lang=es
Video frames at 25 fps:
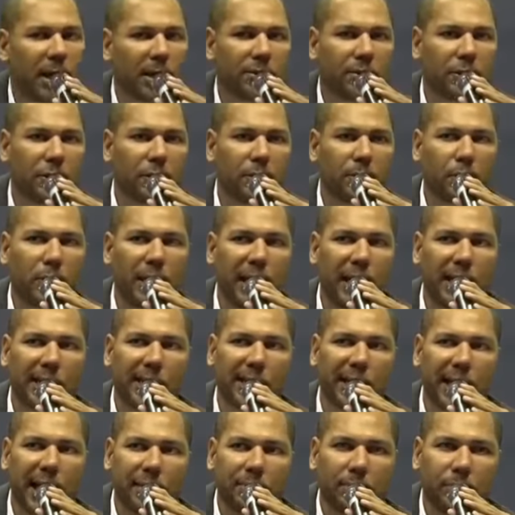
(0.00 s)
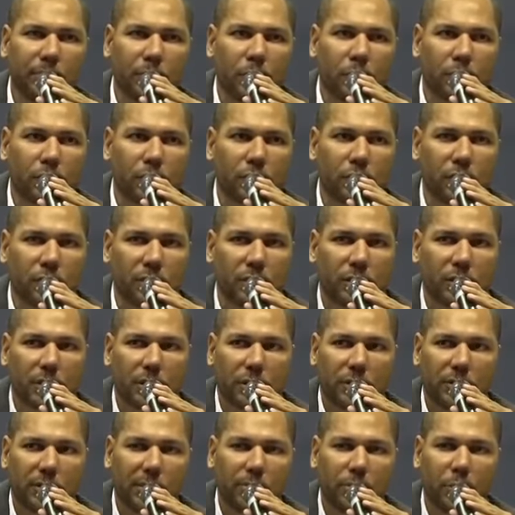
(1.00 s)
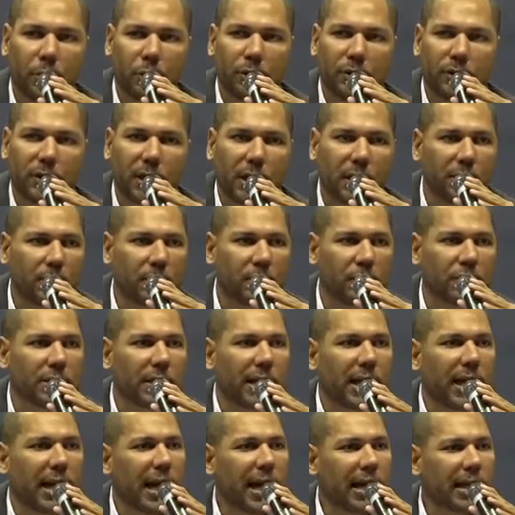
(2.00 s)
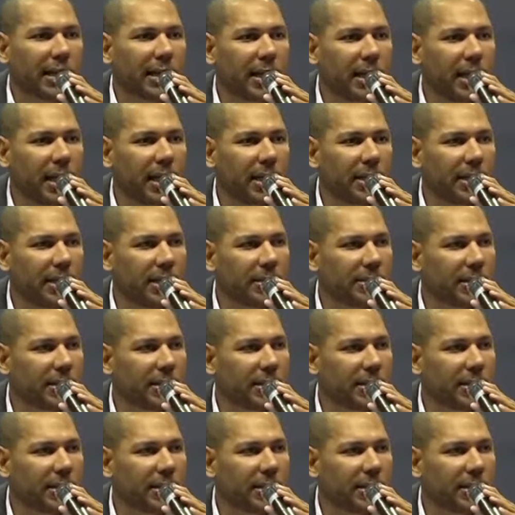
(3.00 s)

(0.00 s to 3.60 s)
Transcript: a formular campus deportivos aquí en El